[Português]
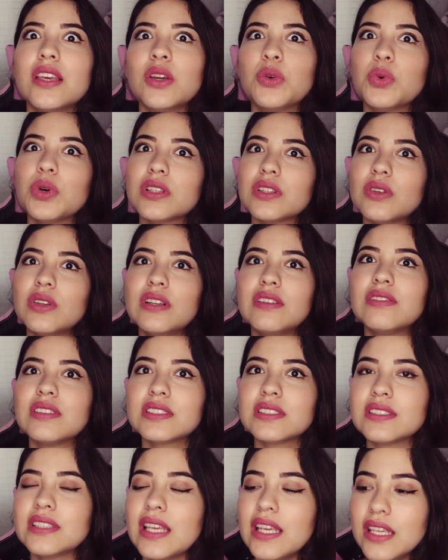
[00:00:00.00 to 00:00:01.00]
E quando eu
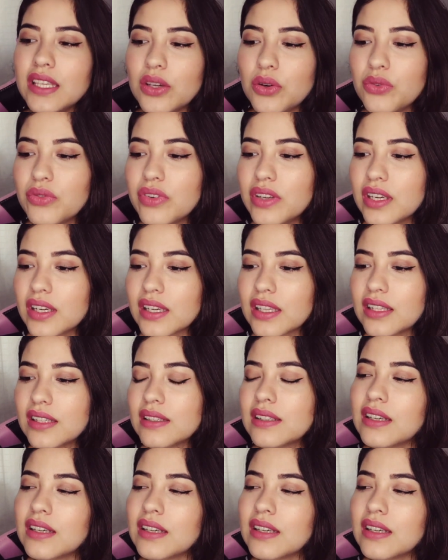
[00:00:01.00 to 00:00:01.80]
levantei, que eu vi aquela,